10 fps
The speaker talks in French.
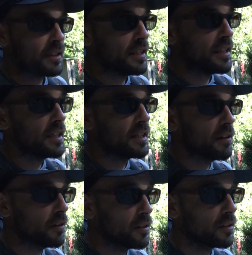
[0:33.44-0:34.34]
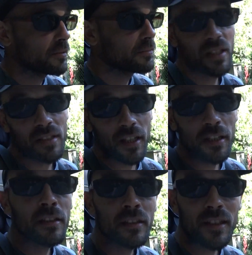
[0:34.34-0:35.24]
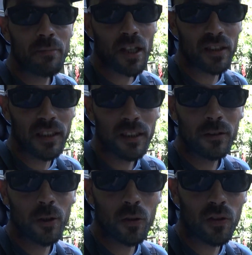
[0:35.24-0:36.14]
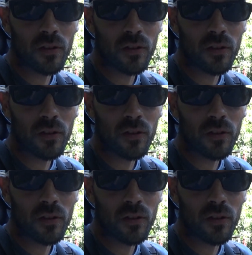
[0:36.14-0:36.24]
Et euh, ben, ça y est, c'est parti. Donc